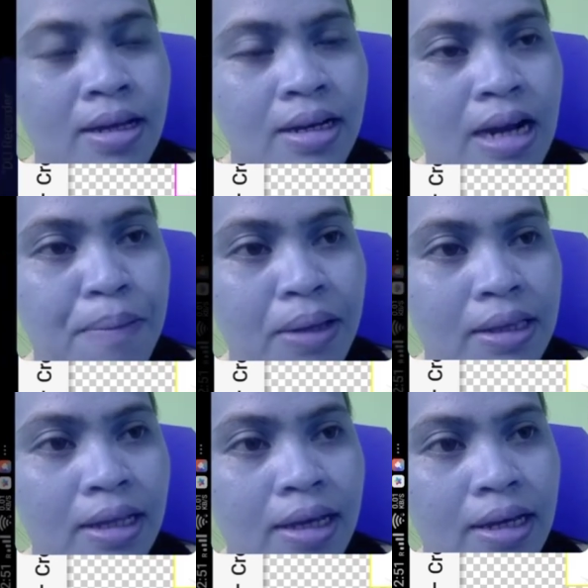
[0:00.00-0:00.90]
Crop
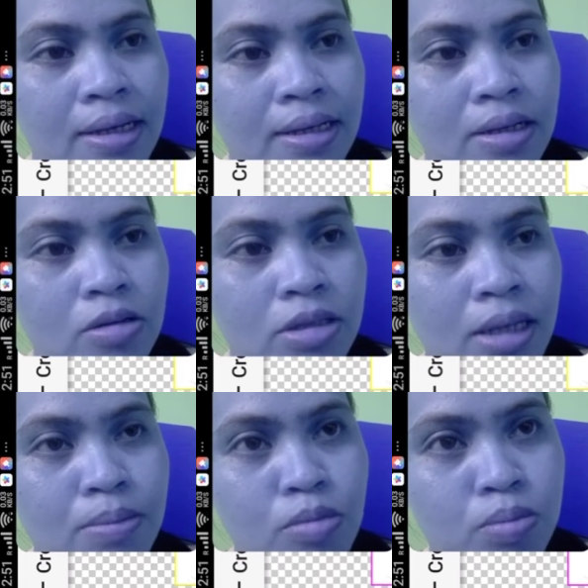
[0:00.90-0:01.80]
natin yan. Kung
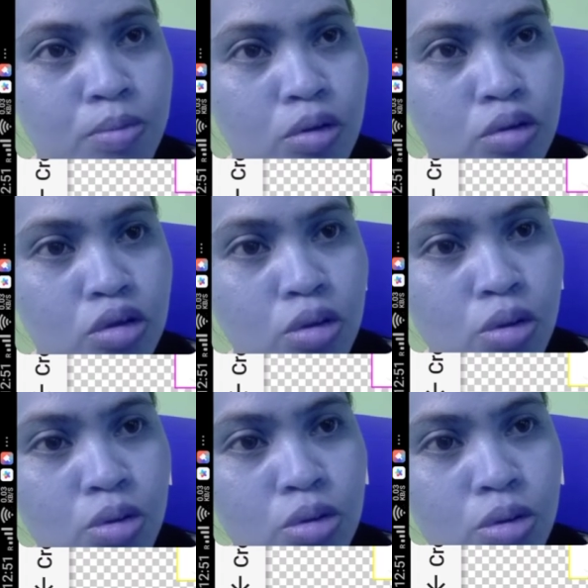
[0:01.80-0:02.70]
saan po gusto,
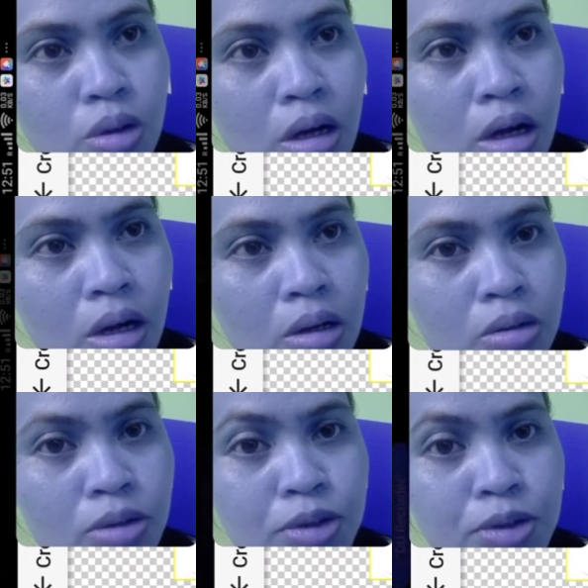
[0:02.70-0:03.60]
gusto, uh, ah,
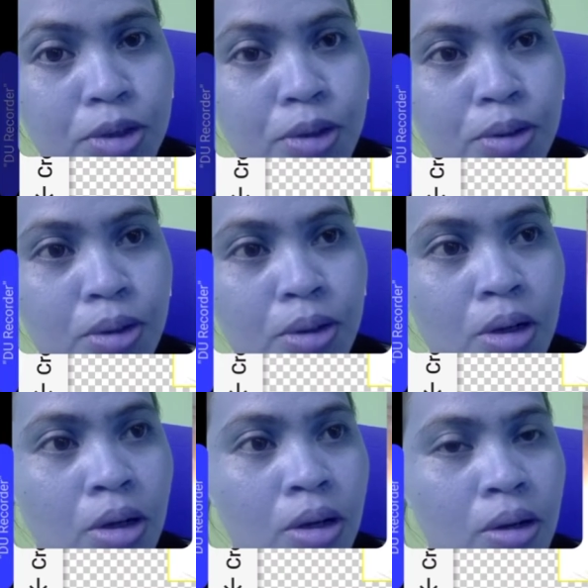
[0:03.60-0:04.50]
gusto nyo
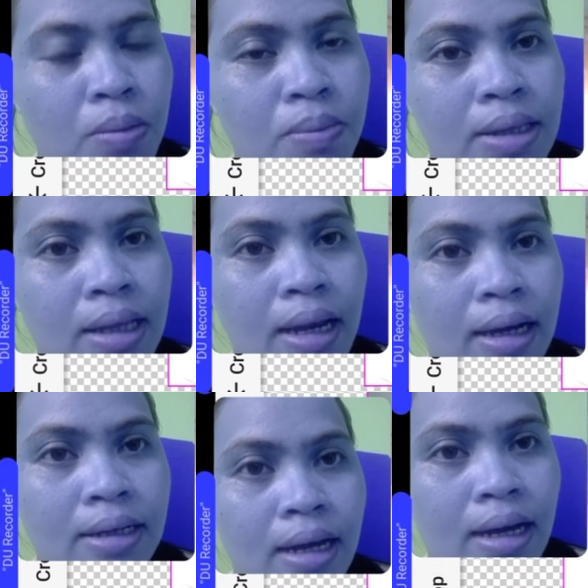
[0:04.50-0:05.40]
banda
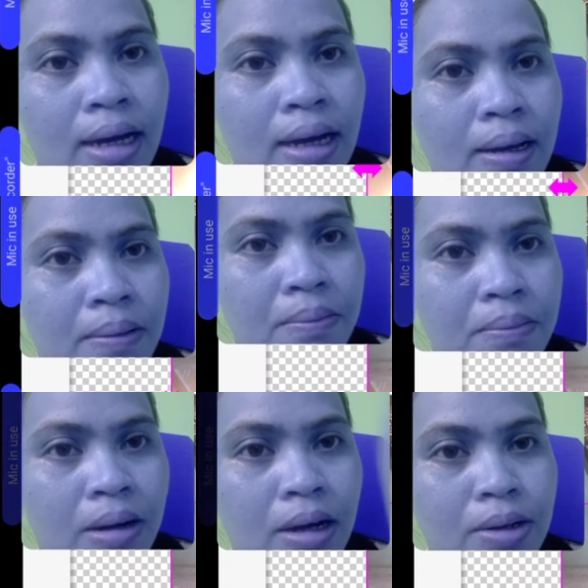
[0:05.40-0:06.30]
lang na
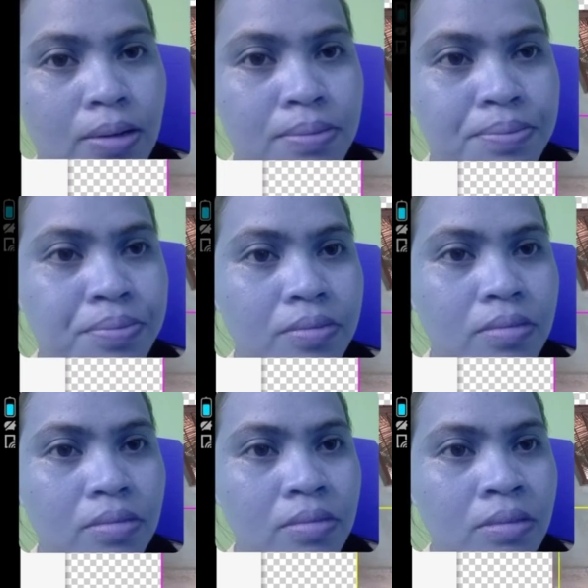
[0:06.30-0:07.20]
maano
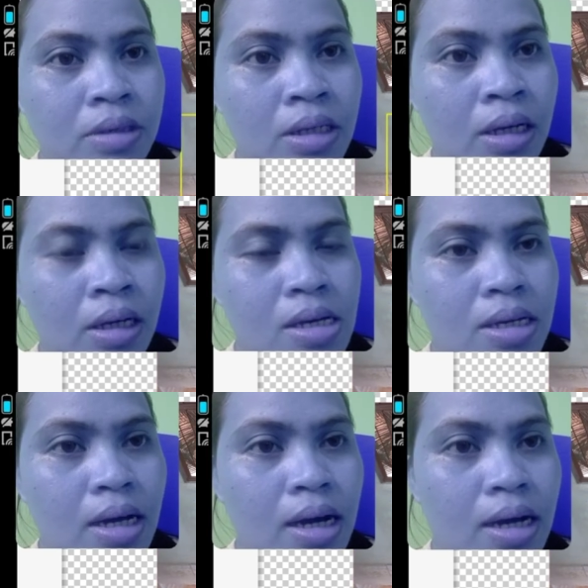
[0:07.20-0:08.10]

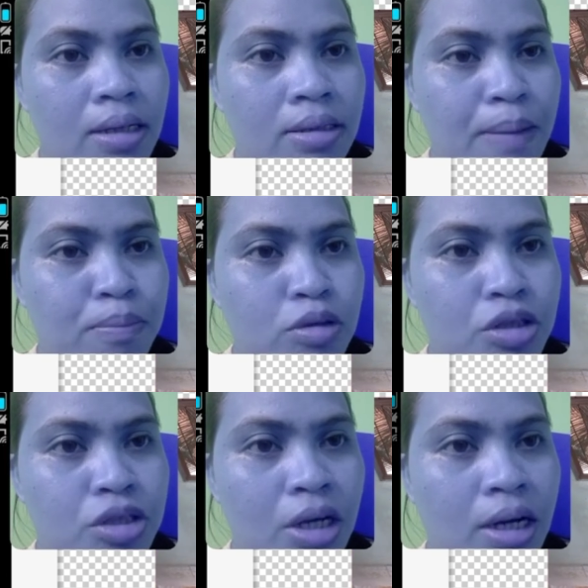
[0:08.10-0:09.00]
yan, tapos
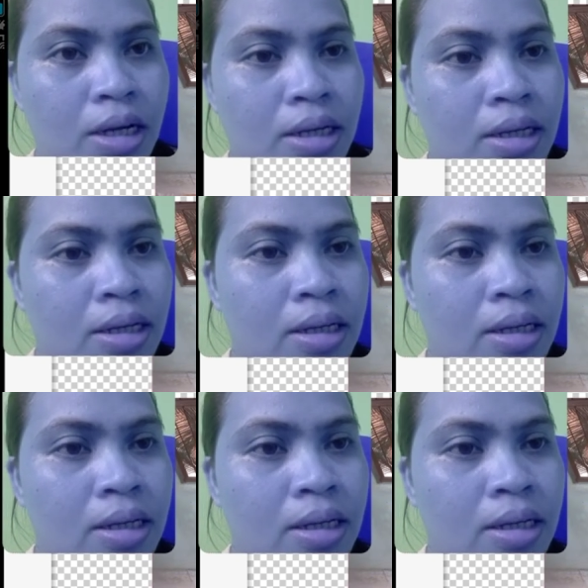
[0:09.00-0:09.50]
dyan.